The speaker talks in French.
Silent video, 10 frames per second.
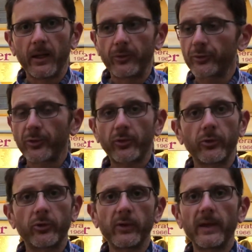Donc ce sont
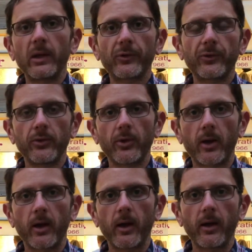deux valeurs
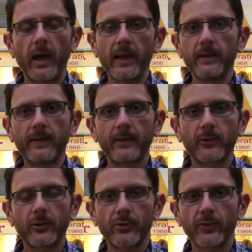sûres euh, à Nice
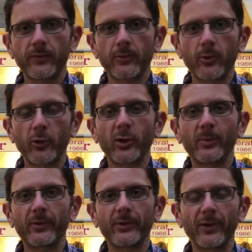que je vous
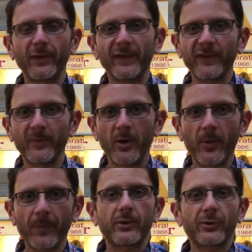recommande vivement.
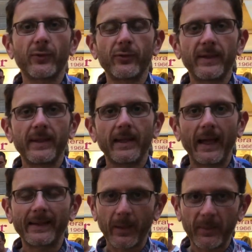Je vous dis
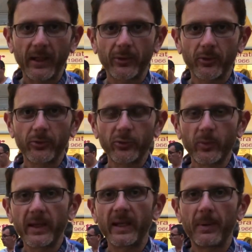à très bientôt.
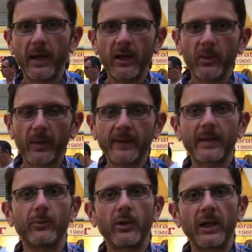N'oubliez pas le
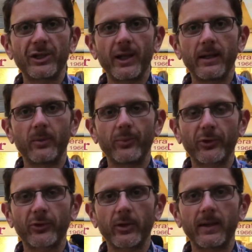principe de la chaîne
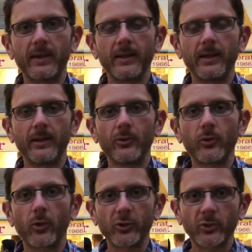pour ceux qui
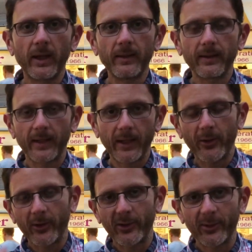nous rejoignent.
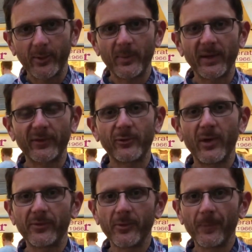D'ailleurs, euh, bienvenue
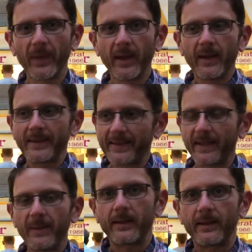à vous.
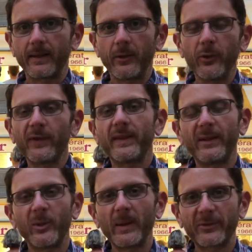C'est une
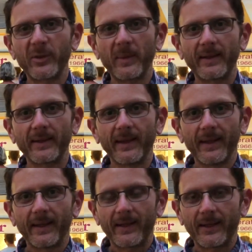vidéo par semaine
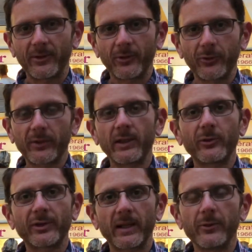euh, dans tout ce qui
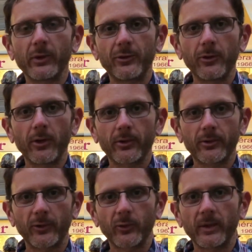touche à la nourriture, que
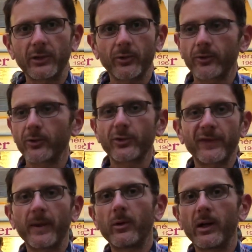ce soit des choses que je
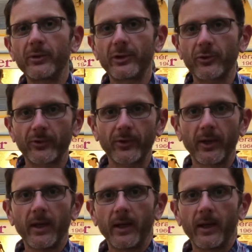fais moi ou des choses